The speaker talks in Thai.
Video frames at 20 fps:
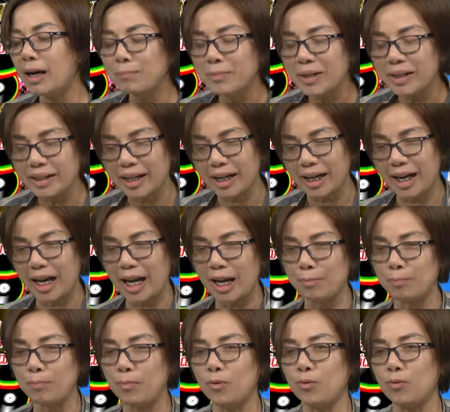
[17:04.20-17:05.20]
เริ่มตั้งแต่
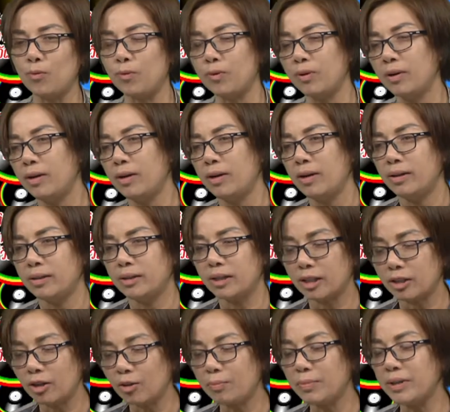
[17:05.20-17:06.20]
การปลูก
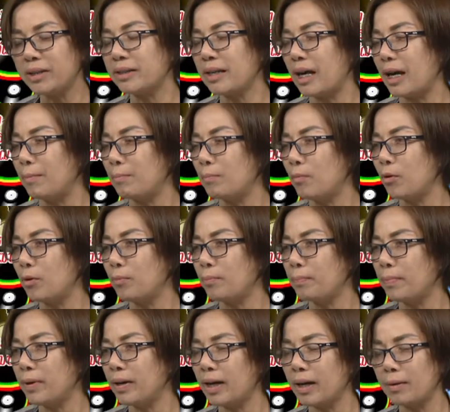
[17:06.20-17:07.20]
จะต้องมีสารปน